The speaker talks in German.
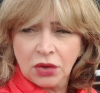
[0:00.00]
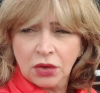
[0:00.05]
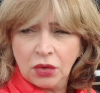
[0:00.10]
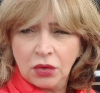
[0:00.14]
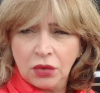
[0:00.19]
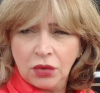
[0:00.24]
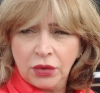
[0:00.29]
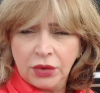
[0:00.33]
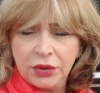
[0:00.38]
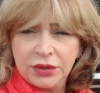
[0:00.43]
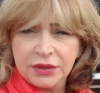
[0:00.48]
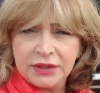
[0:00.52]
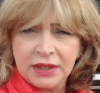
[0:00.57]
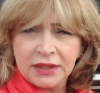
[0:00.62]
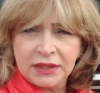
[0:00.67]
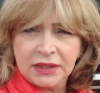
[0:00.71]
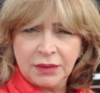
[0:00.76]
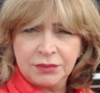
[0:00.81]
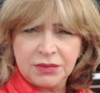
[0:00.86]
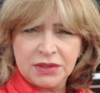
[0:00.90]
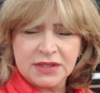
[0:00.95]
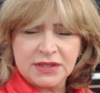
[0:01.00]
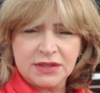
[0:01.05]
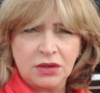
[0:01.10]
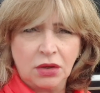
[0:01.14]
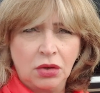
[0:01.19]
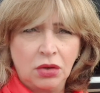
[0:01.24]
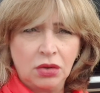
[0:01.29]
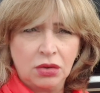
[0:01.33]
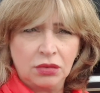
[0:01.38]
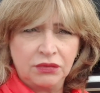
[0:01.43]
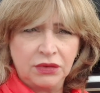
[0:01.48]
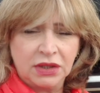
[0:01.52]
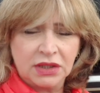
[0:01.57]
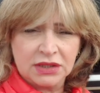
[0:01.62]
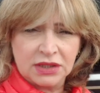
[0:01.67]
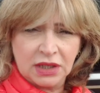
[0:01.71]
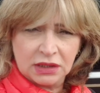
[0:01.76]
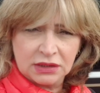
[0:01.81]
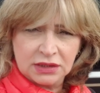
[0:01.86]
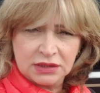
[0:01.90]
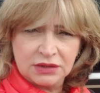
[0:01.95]
Und dann gibt es noch, wie
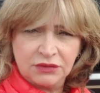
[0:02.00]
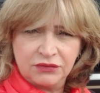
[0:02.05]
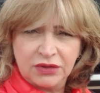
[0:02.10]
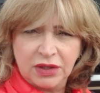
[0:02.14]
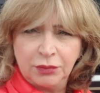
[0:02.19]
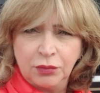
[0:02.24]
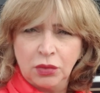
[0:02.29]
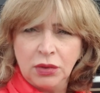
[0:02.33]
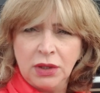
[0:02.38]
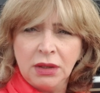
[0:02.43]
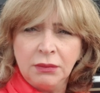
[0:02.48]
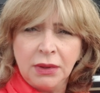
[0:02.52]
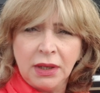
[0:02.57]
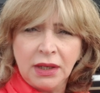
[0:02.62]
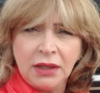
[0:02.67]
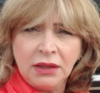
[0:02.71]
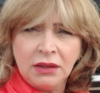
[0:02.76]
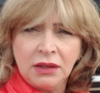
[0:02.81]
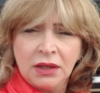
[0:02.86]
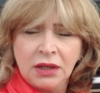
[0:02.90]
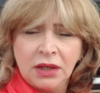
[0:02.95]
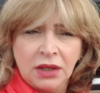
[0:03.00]
gesagt, diese vier Bowlingbahnen.